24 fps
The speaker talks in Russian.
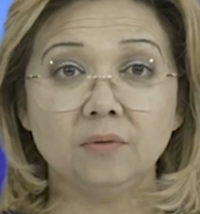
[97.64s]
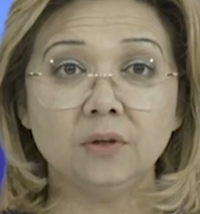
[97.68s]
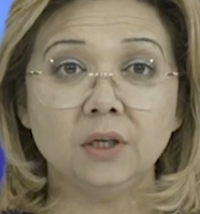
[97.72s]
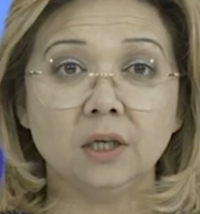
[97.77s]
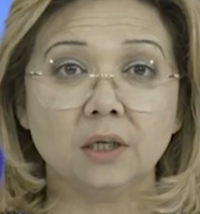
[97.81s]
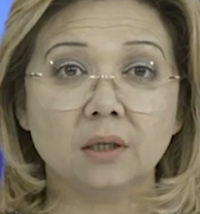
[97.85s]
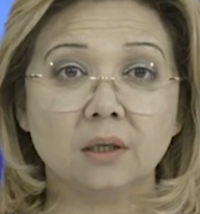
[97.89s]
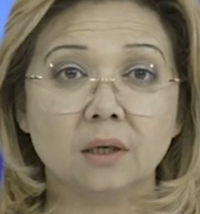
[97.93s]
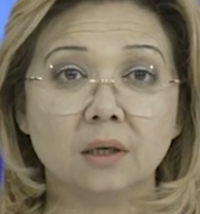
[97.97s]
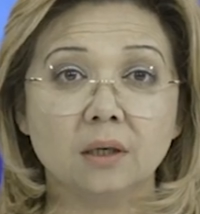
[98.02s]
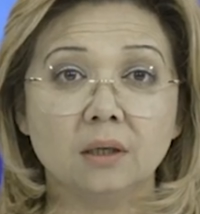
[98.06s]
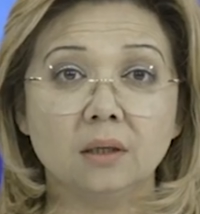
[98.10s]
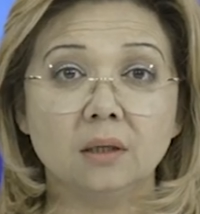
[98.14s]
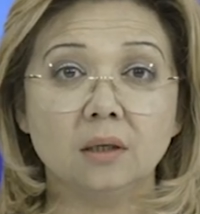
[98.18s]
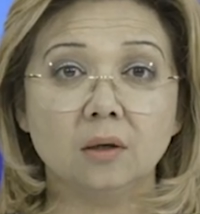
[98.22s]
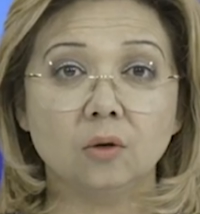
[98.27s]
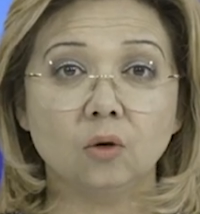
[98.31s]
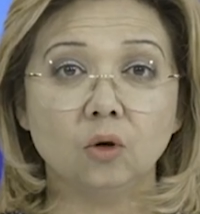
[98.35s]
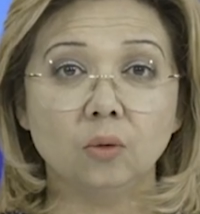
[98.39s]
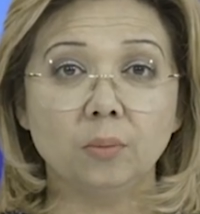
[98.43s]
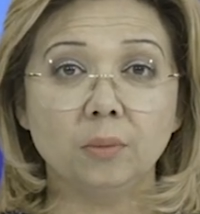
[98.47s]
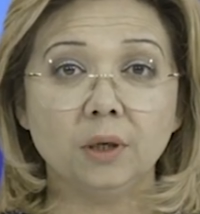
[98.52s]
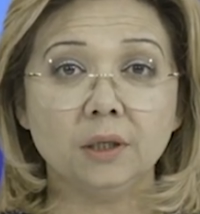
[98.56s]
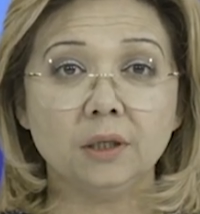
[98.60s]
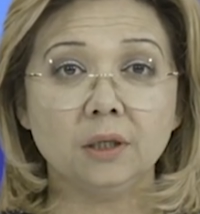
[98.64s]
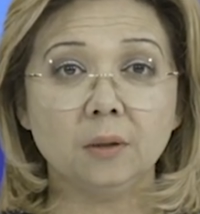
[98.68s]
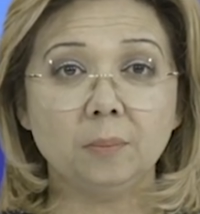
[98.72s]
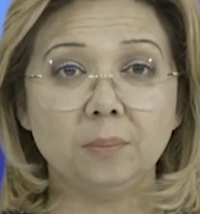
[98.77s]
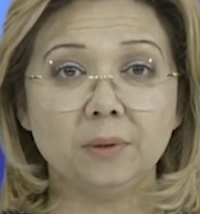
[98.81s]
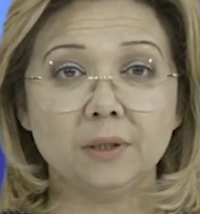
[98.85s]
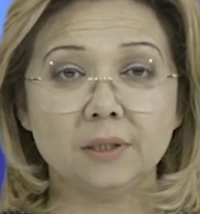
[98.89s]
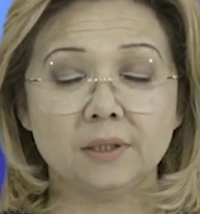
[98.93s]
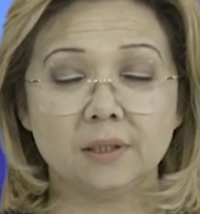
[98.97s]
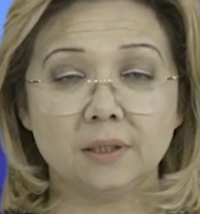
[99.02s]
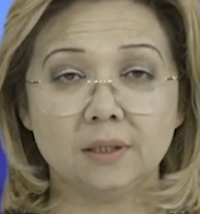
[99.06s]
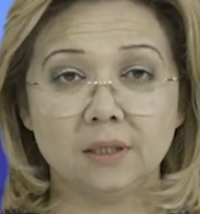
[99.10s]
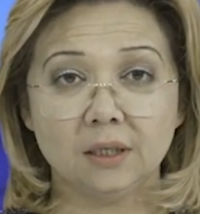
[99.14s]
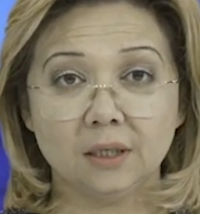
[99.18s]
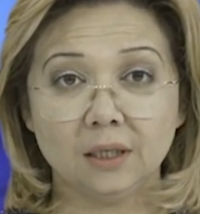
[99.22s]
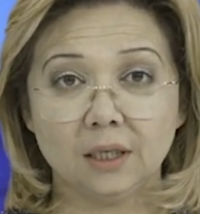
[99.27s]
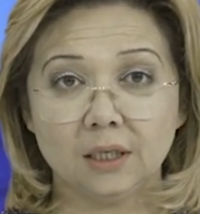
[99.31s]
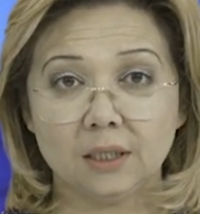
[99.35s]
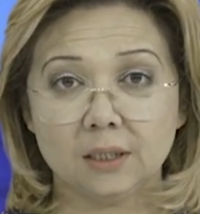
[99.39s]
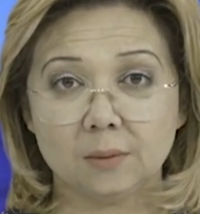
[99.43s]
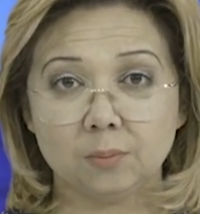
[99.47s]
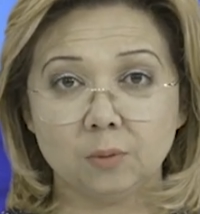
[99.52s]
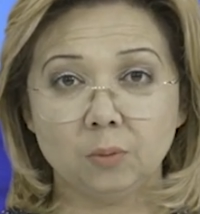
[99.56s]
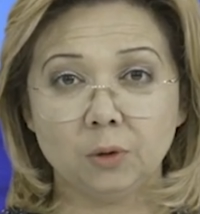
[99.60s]
в некоторые документы президента
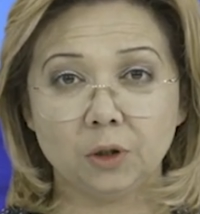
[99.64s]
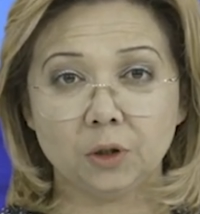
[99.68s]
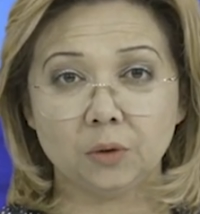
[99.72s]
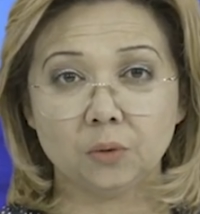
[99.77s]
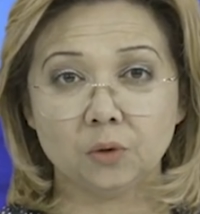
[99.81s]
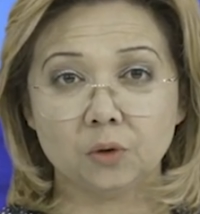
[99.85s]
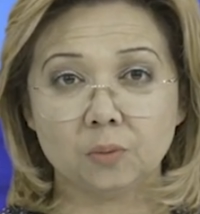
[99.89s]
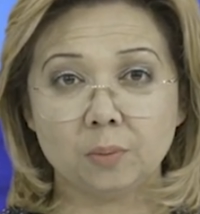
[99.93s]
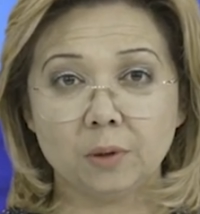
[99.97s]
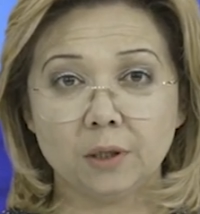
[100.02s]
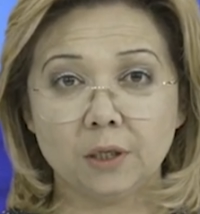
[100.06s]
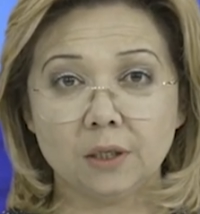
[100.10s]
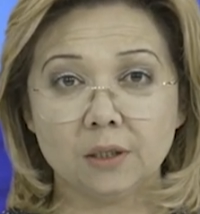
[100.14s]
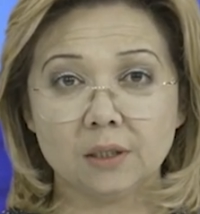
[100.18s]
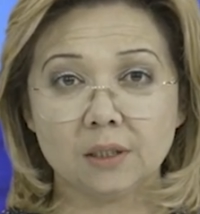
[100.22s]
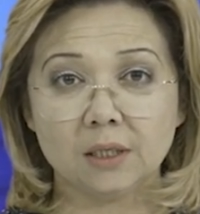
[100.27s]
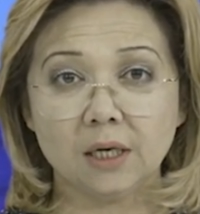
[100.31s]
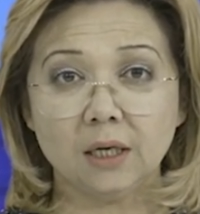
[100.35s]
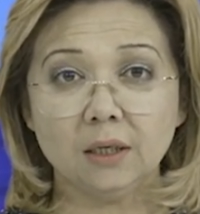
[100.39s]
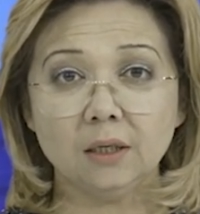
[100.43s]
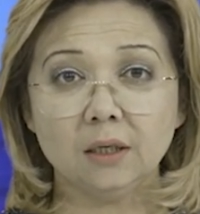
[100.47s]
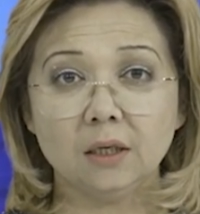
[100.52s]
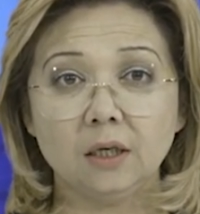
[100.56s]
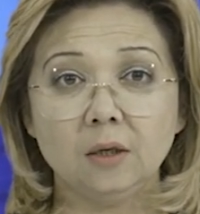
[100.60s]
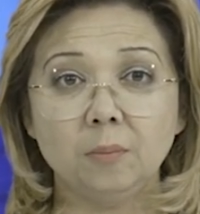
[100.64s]
Республики Узбекистан